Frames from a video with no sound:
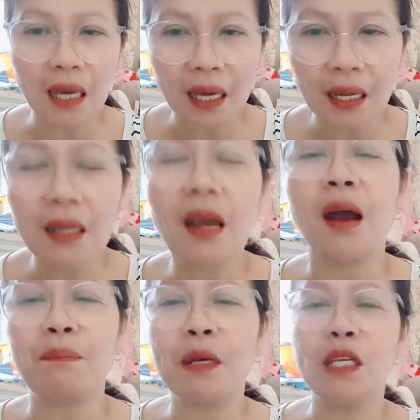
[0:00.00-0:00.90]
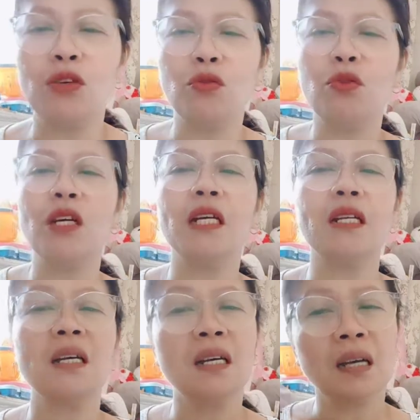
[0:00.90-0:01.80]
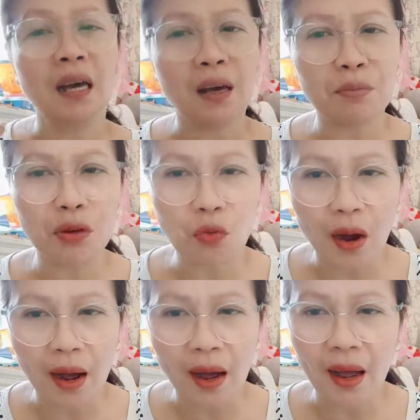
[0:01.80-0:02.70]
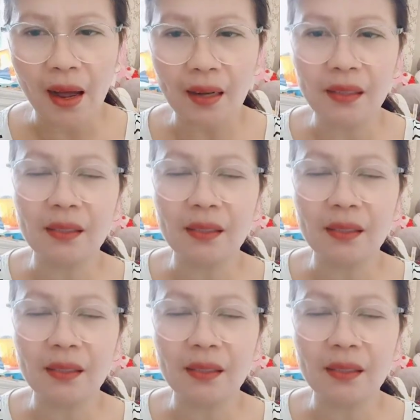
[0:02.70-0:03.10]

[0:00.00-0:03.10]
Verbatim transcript: and Happy New Year everyone!